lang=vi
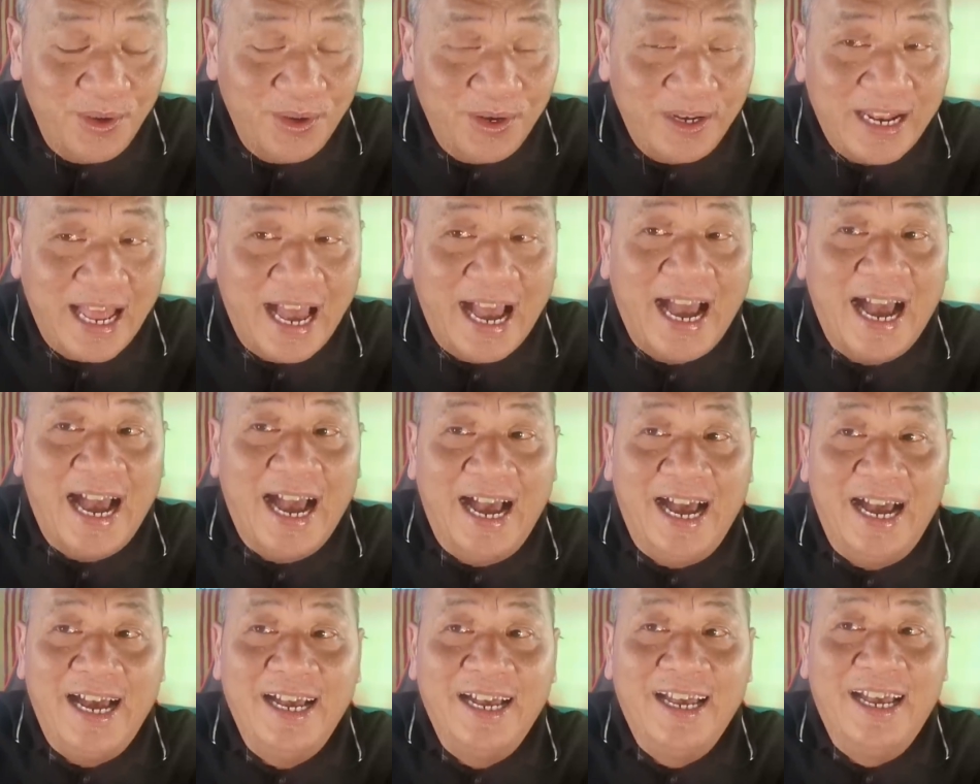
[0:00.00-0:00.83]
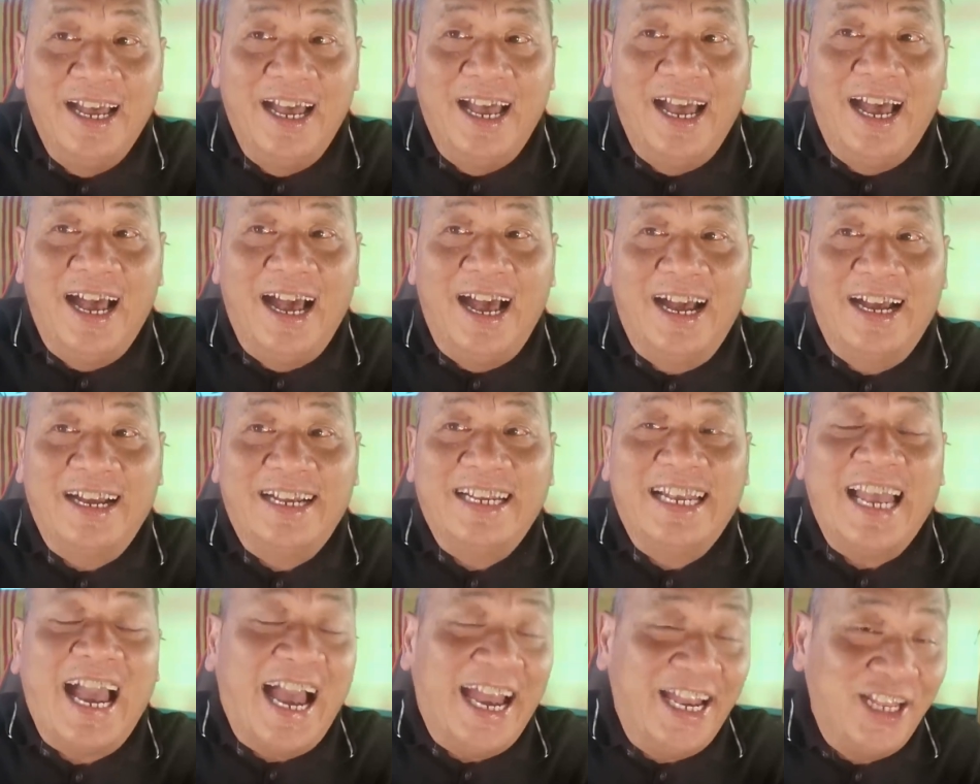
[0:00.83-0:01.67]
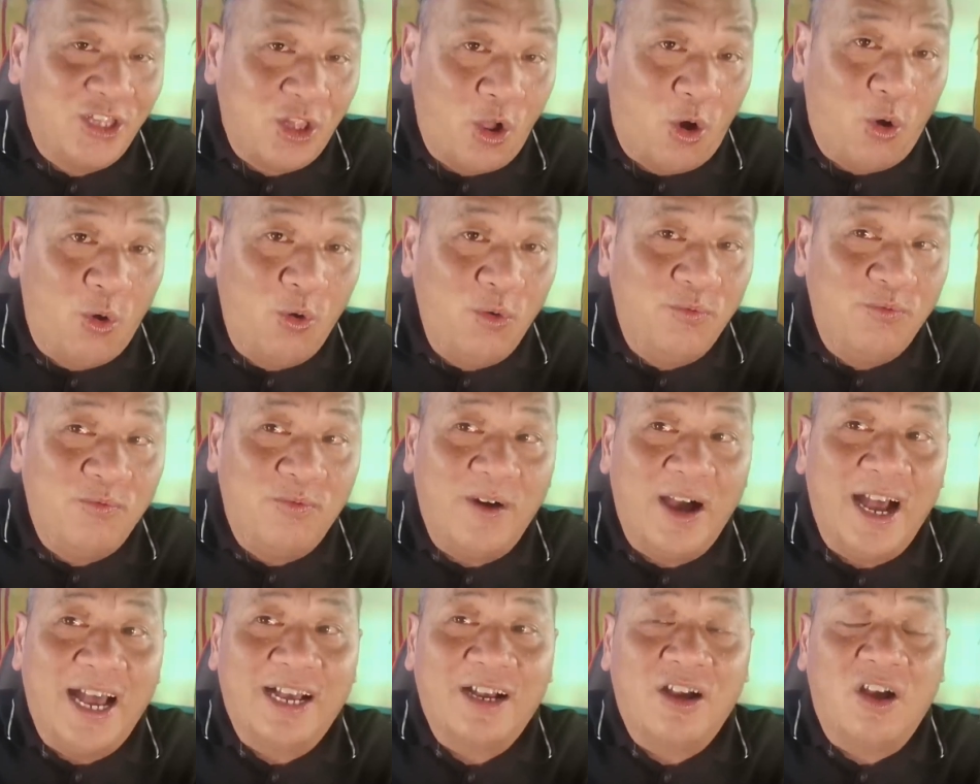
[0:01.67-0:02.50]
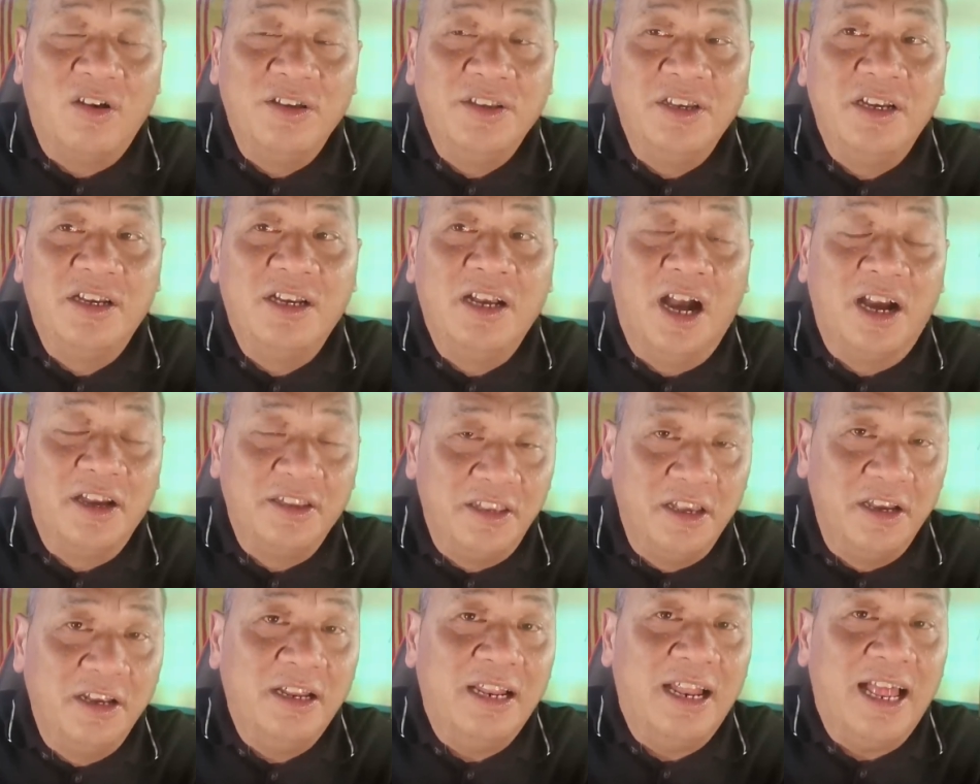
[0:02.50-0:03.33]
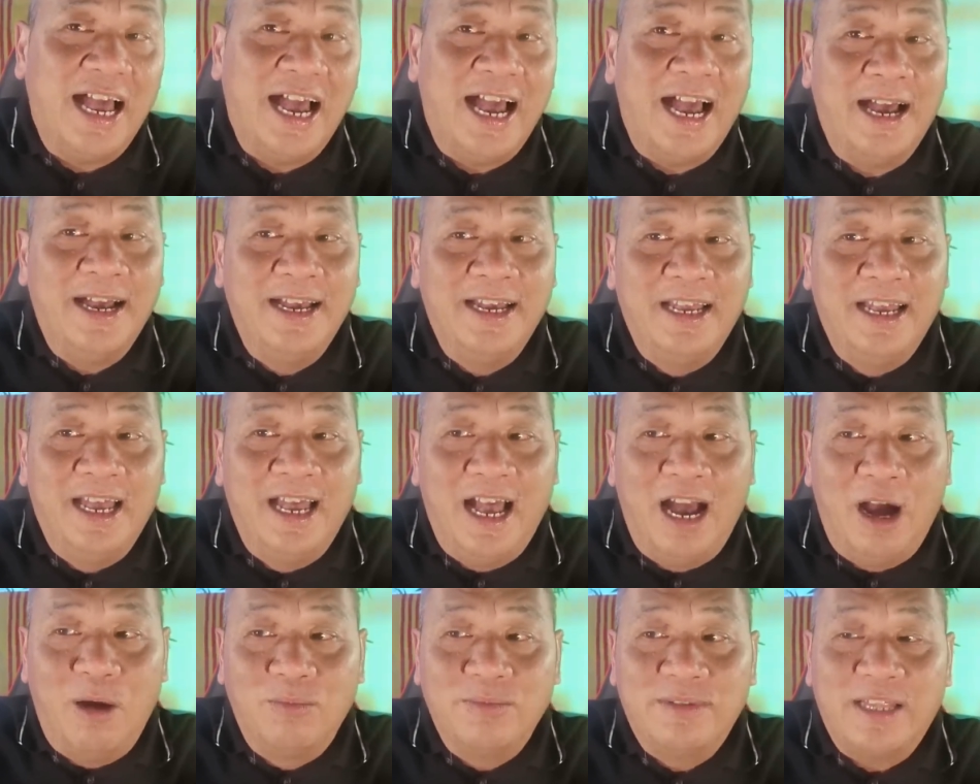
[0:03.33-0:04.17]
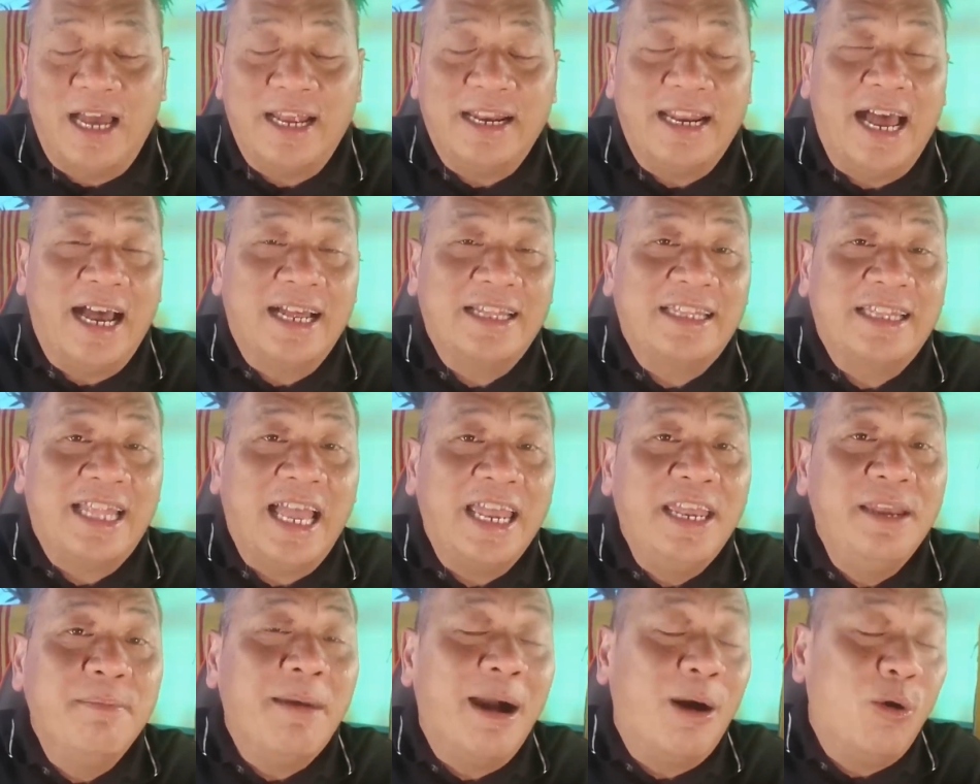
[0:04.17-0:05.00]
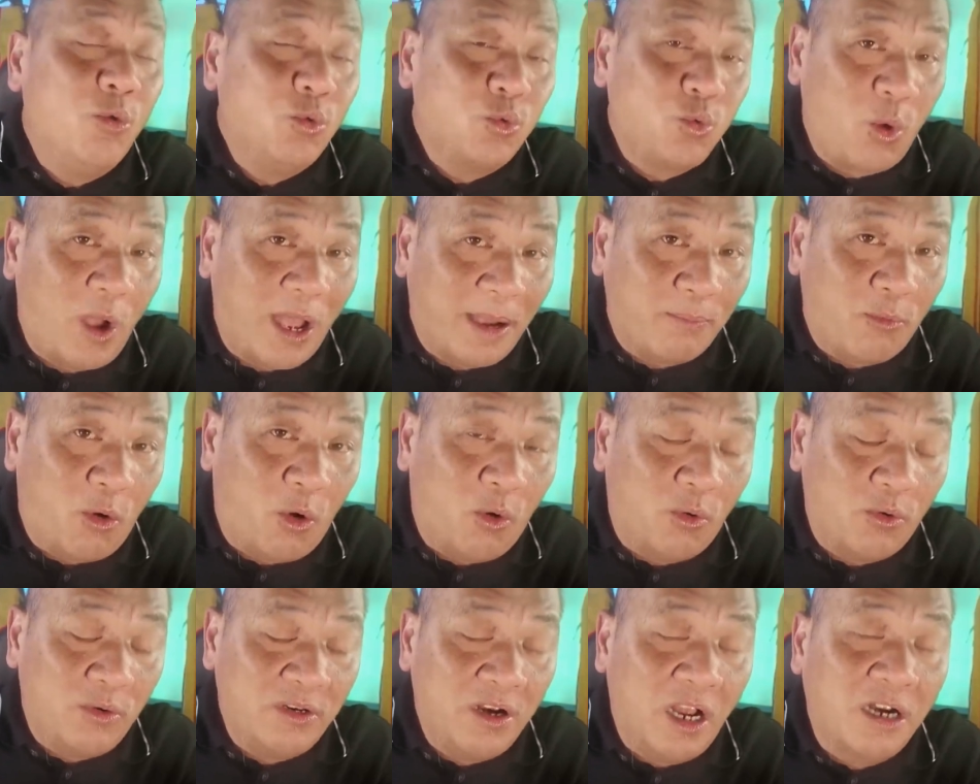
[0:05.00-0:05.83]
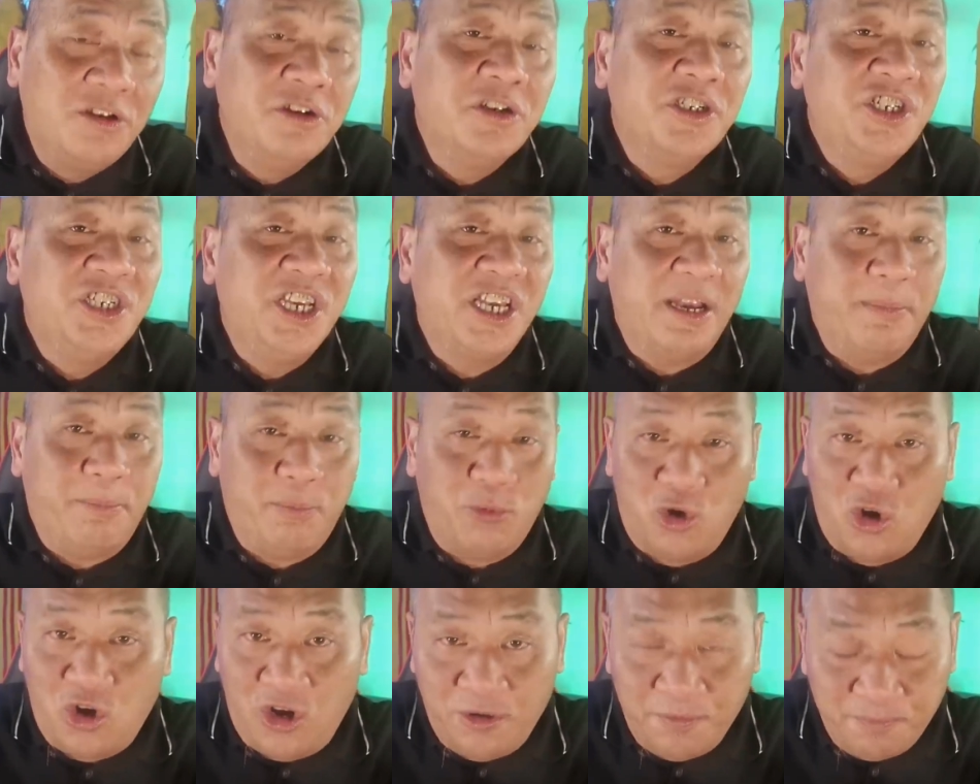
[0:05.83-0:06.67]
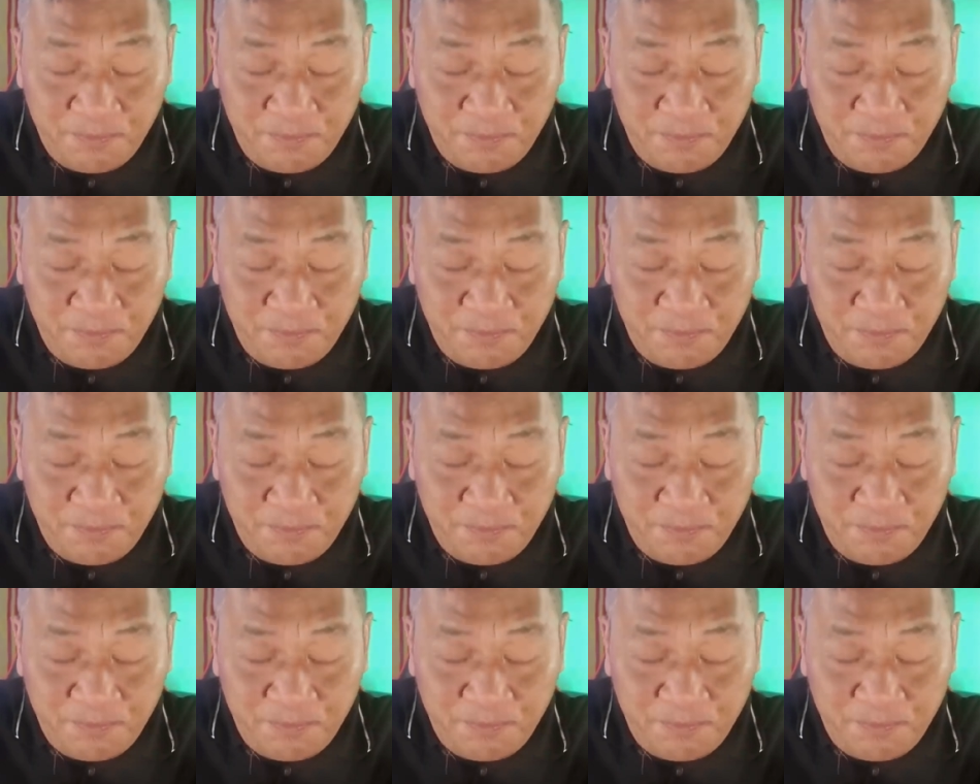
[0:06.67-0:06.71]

đã à, cải tổ và coi như gần như là ông ta đã thay máu toàn bộ đất nước Singapore.